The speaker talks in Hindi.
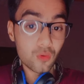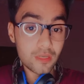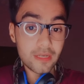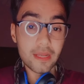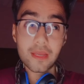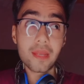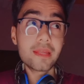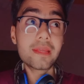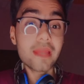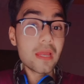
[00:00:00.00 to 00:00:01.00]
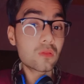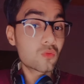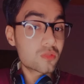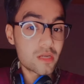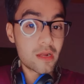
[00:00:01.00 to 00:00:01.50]
कोहली ने यानी ये
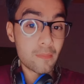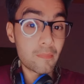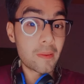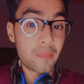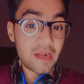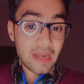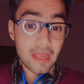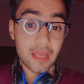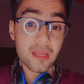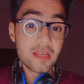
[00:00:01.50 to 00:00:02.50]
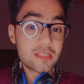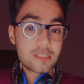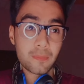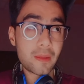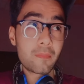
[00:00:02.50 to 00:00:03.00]
दूसरे नंबर पर हैं
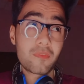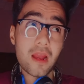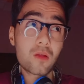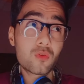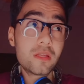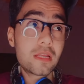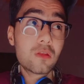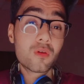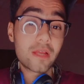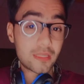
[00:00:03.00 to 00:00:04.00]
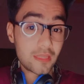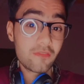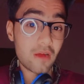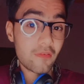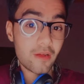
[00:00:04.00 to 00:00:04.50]
जबकि विराट कोहली की लोग इतनी
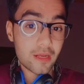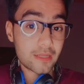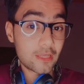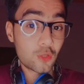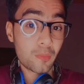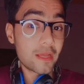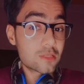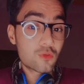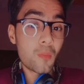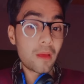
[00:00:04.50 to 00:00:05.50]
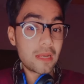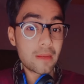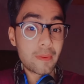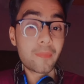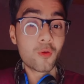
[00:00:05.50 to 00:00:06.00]
वाह वाह करते हैं तो भाई इसको पहले
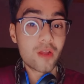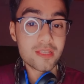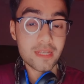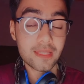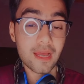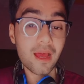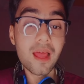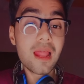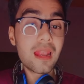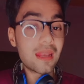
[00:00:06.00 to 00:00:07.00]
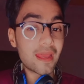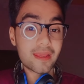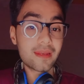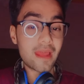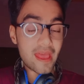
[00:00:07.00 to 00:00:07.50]
नंबर पर होना चाहिए था
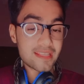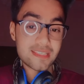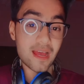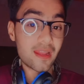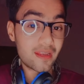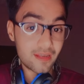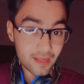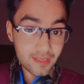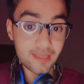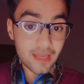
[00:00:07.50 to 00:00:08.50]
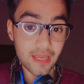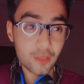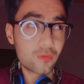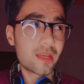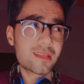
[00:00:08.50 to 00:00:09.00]
लेकिन ऐसा नहीं है
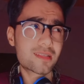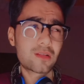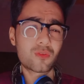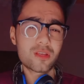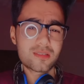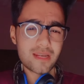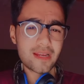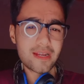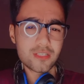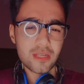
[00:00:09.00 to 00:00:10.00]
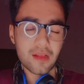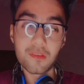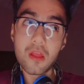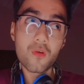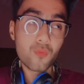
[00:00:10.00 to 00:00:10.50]
क्योंकि इसका थोड़ा स्ट्राइक रेट जो है ना
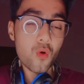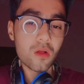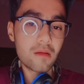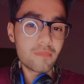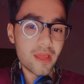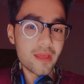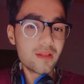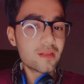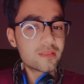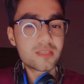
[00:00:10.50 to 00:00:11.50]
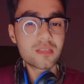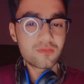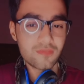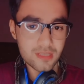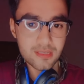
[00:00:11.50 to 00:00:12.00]
वो कम है जिस
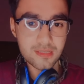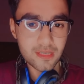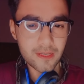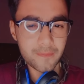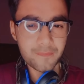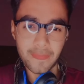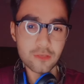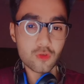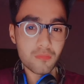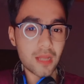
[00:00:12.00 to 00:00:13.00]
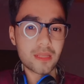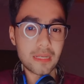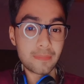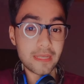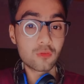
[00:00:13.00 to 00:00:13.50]
वजह से इसको मात
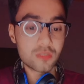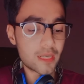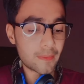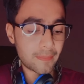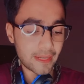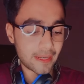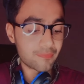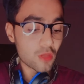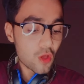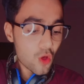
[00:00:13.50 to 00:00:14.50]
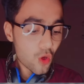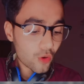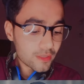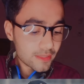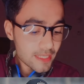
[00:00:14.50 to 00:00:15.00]
खानी पड़ी है दूसरे नंबर पर है
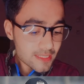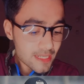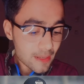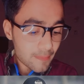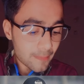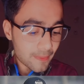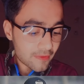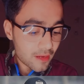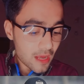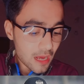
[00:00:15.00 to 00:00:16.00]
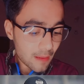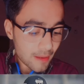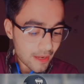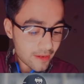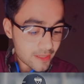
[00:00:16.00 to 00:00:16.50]
और तीसरे नंबर पर
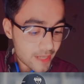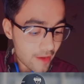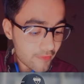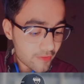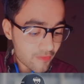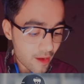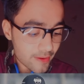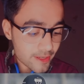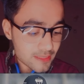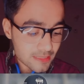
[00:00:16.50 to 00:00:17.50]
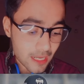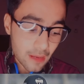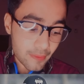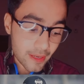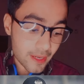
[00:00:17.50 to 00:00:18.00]
हमारे डेविड वार्नर
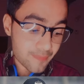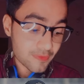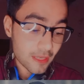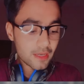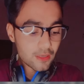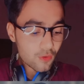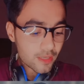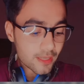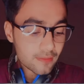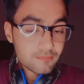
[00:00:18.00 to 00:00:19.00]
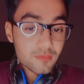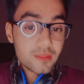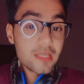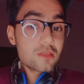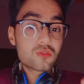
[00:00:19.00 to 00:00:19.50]
साहब हैं इन्होंने
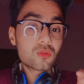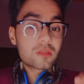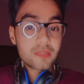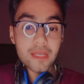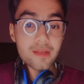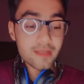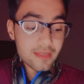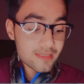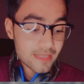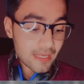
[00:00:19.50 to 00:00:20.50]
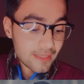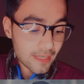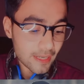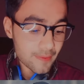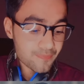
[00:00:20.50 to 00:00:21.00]
303 इनिंग्स खेली
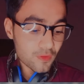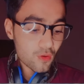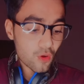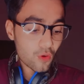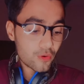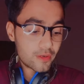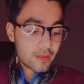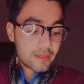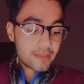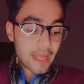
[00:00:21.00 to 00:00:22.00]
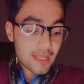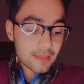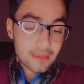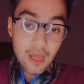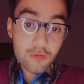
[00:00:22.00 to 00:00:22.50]
हैं और
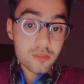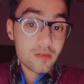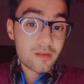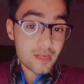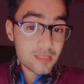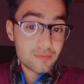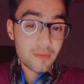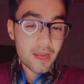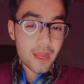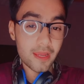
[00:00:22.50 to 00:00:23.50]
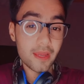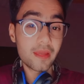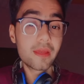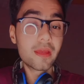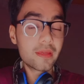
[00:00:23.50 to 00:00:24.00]
10,000 रन बनाए
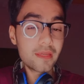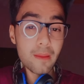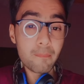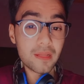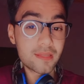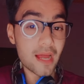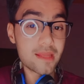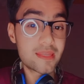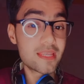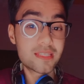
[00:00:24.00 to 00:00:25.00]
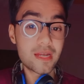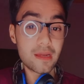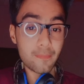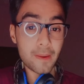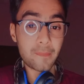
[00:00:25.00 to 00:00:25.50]
हैं ये बंदा तीसरे
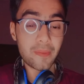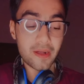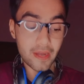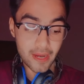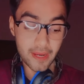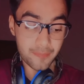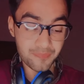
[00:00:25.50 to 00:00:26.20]
नंबर पर है